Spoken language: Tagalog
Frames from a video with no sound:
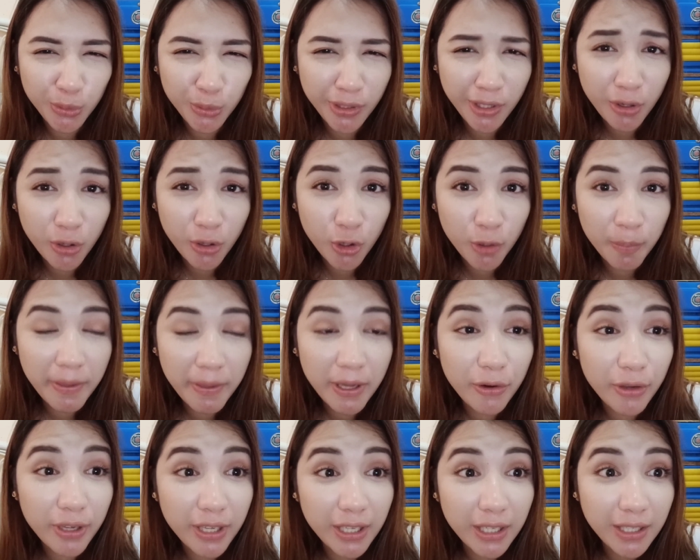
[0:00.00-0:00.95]
ako,
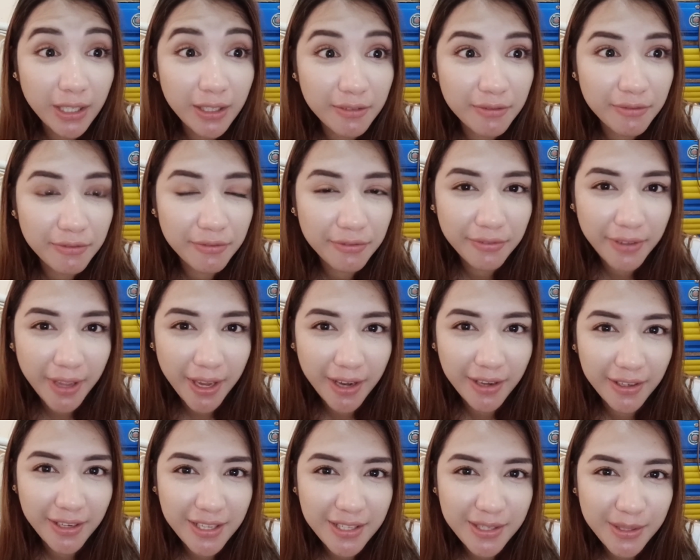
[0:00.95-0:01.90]
pero in
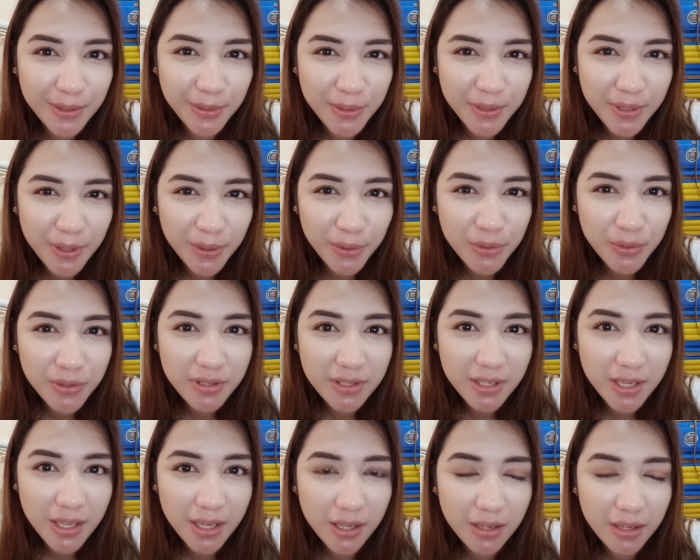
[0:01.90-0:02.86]
fairness dun sa
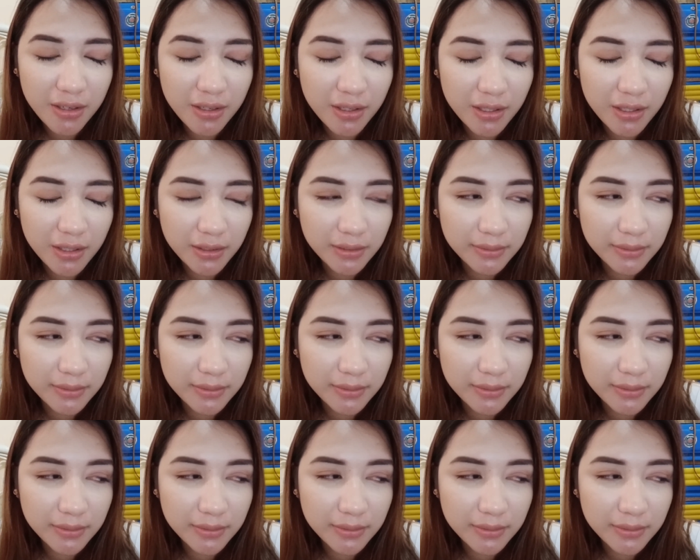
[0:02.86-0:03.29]
concealer.